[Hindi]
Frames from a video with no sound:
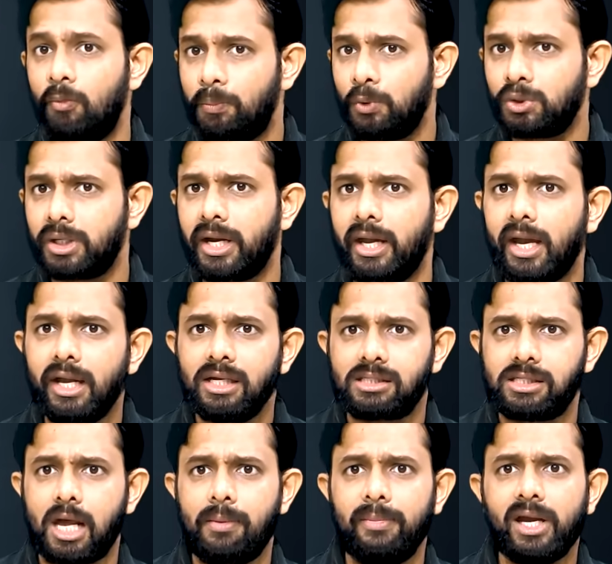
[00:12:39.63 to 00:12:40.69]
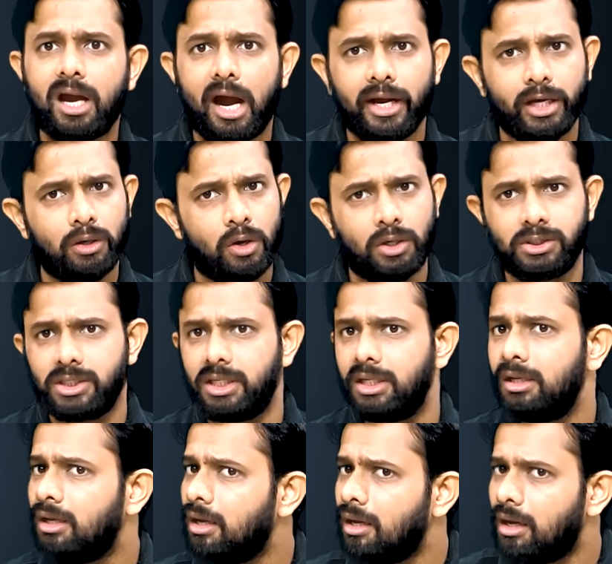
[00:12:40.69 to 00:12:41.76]
पूछ रहे हैं इस्लामिक आइडियोलॉजी
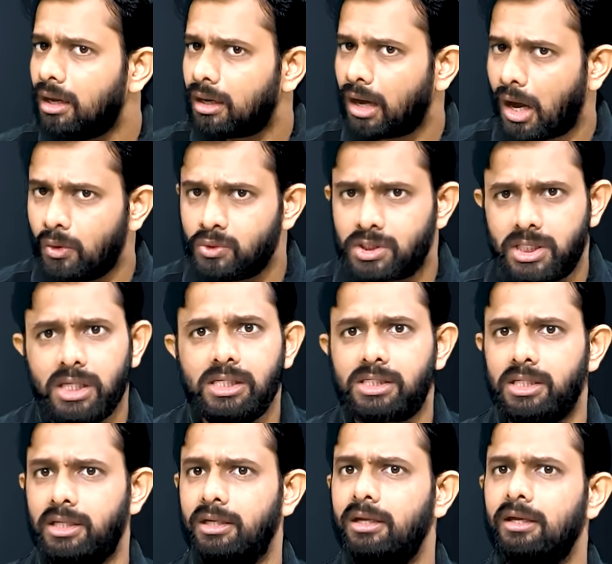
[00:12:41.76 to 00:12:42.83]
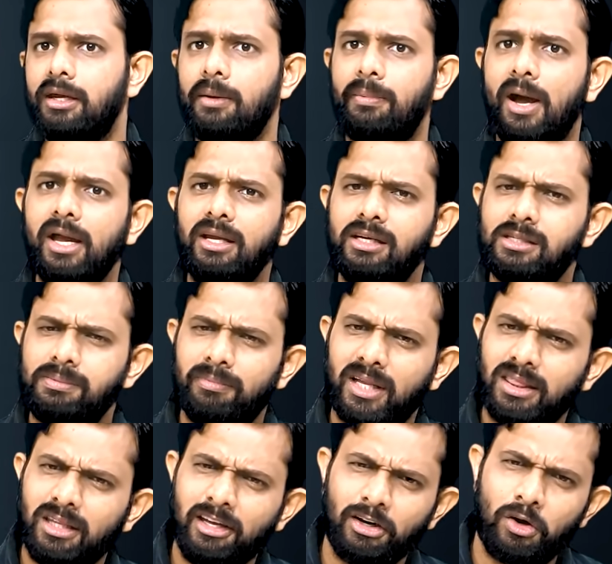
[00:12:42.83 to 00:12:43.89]
काउंसिल से कि भाई इस
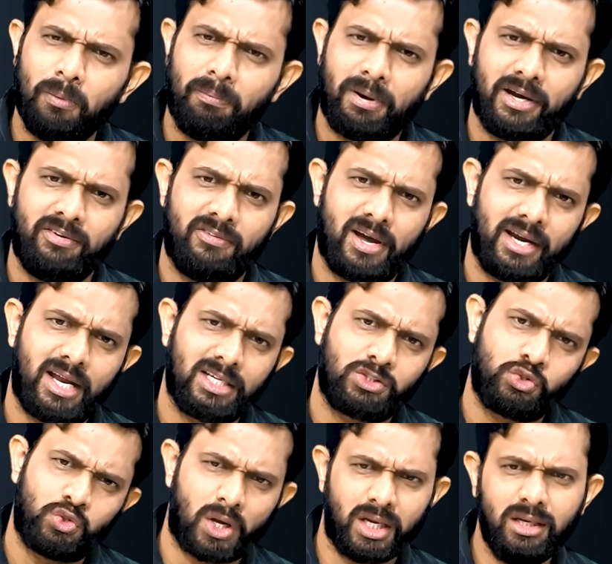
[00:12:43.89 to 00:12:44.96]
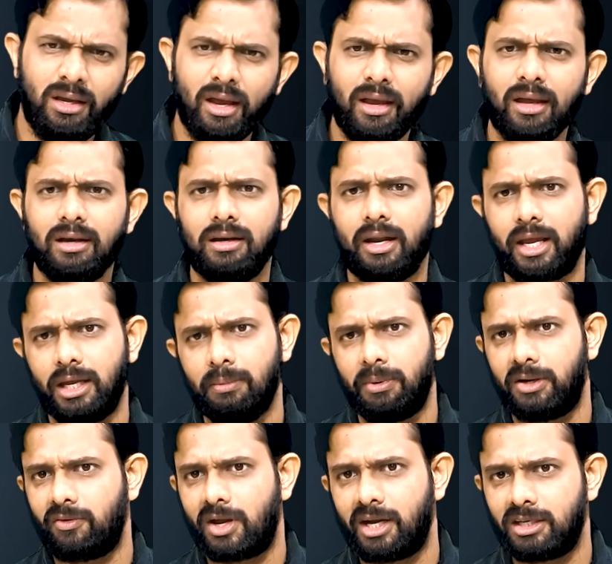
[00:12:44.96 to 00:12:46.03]
मंदिर को बनवाना चाहिए कि नहीं
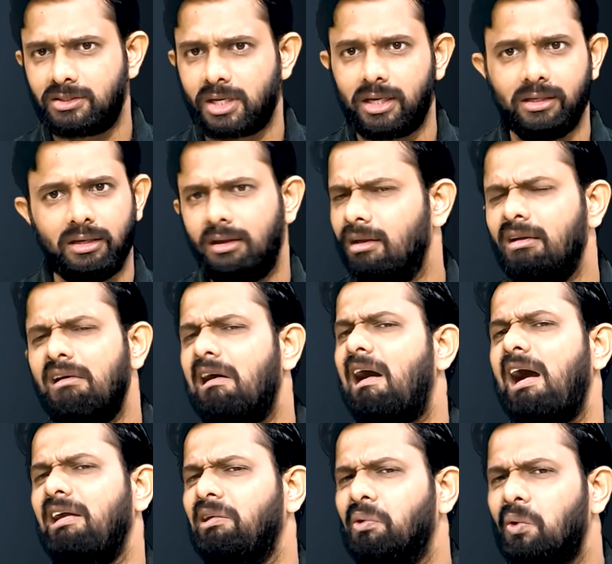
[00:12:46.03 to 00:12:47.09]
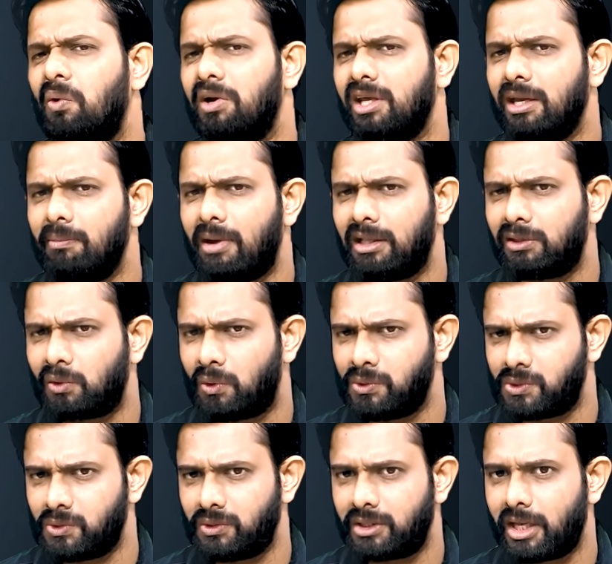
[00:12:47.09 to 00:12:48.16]
बनवाना चाहिए हाई कोर्ट की बात कौन
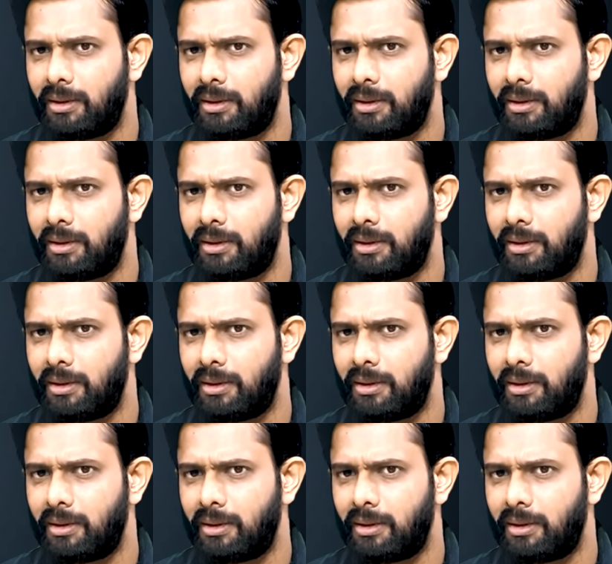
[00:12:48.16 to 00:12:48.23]
सुनता है